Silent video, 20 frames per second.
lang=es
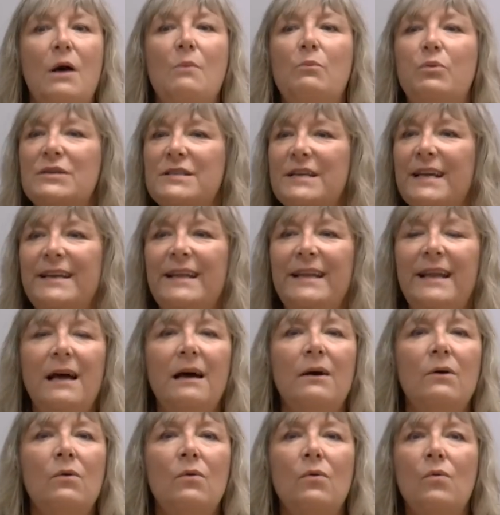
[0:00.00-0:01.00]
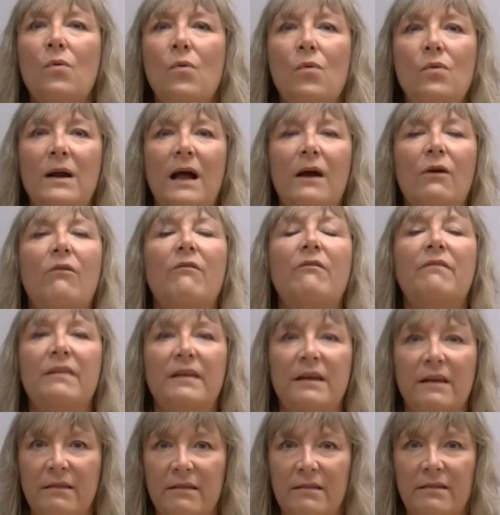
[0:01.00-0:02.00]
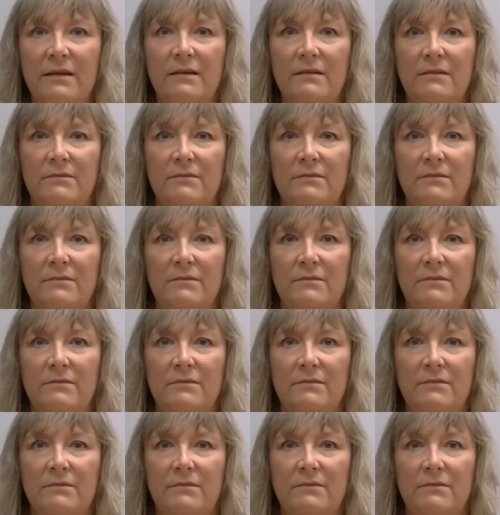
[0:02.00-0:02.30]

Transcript: Pues genera una confianza